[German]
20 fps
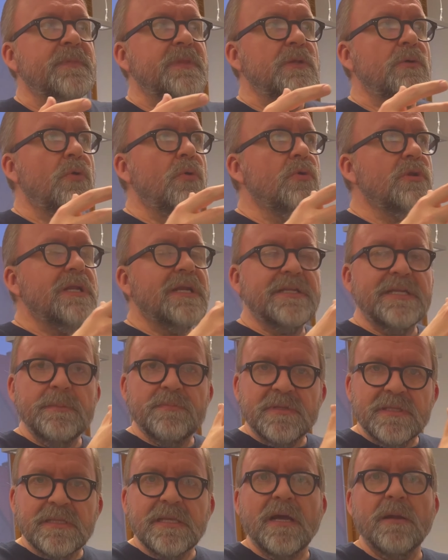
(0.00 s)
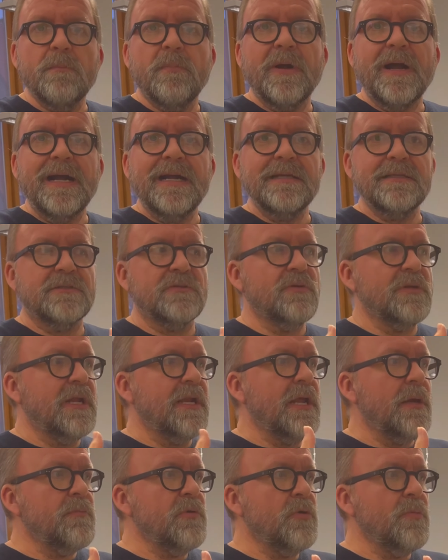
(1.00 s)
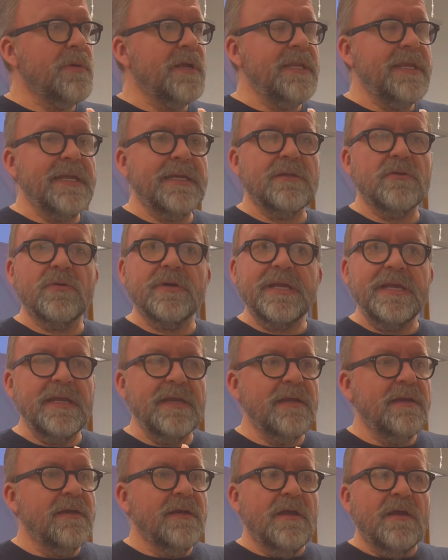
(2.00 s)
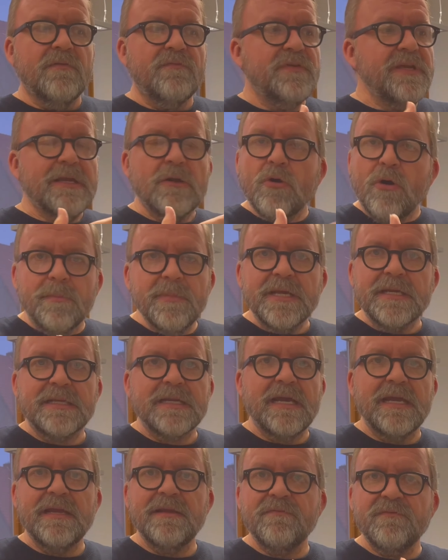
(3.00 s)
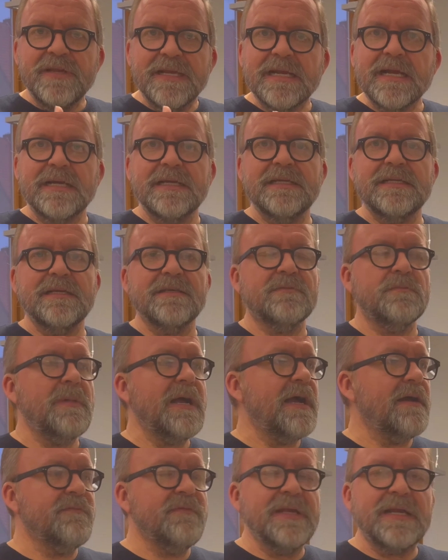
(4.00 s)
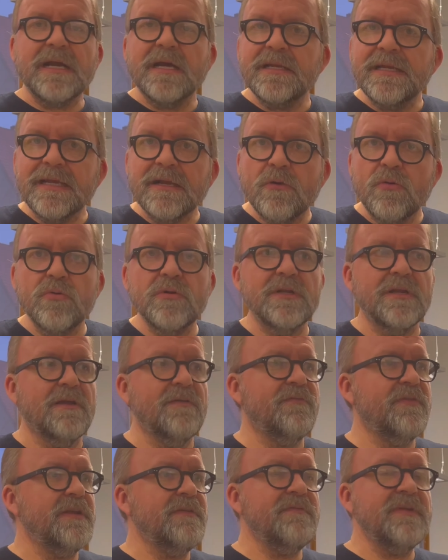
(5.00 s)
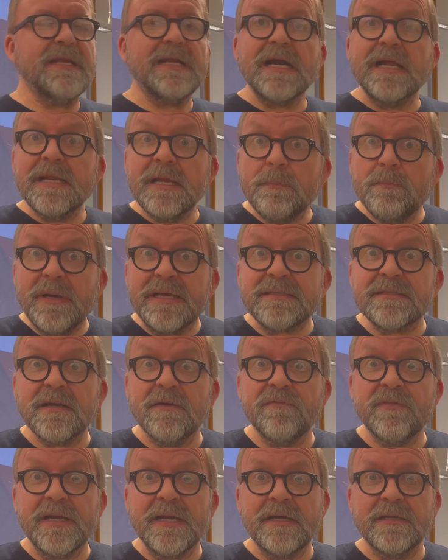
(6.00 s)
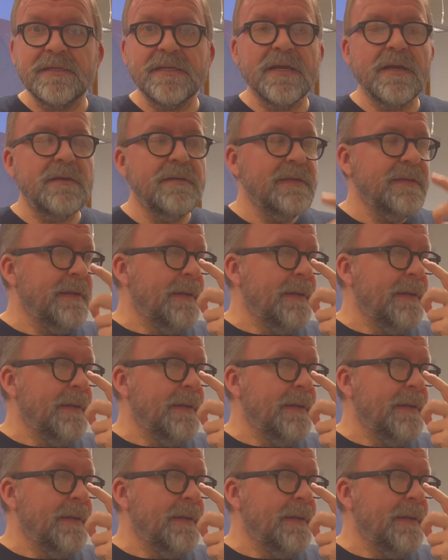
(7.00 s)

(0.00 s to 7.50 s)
Und dann gibt es da einen Preis. Und dann habe ich überlegt, okay, wie komme ich dahin? Wie kann ich das machen? Wie kann ich Kunden gewinnen? Wie kann ich besser werden? Ja?